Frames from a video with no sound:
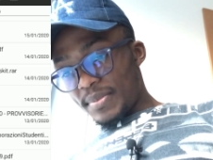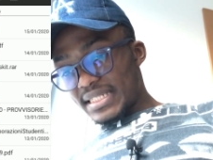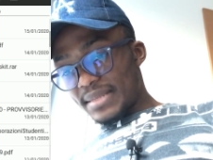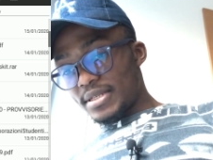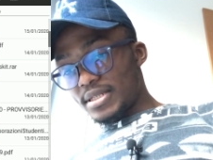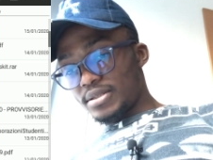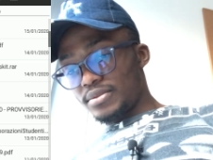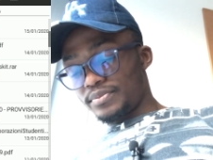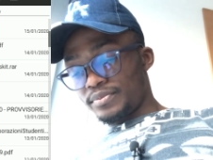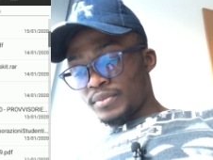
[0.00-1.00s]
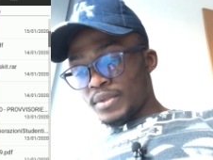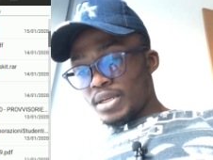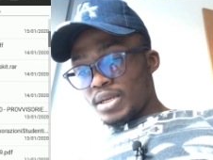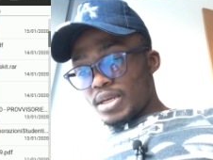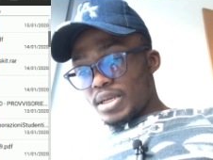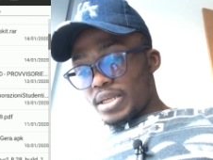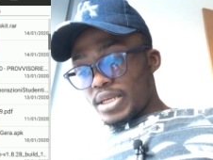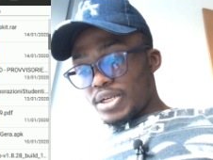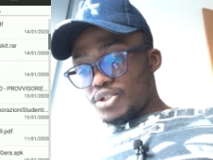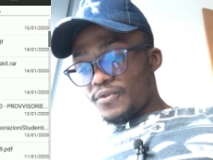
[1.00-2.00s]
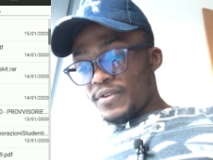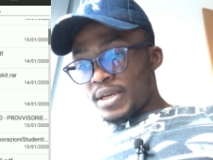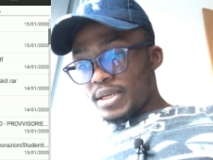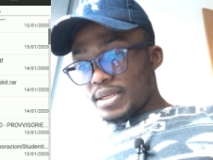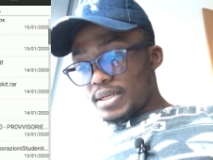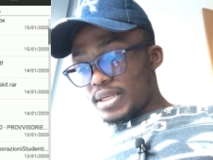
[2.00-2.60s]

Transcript: par exemple ceci. Et je vais